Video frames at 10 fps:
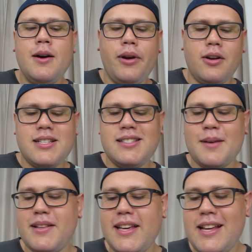porque o
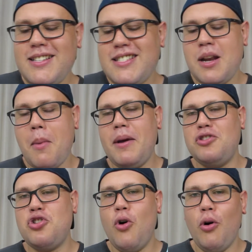sistema dele é
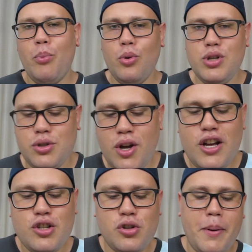extremamente robusto,
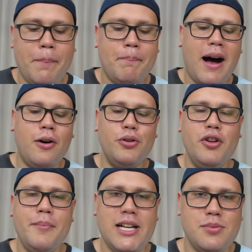super
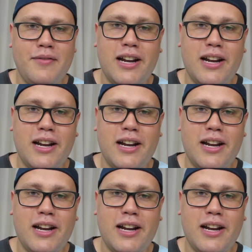parrudo mesmo.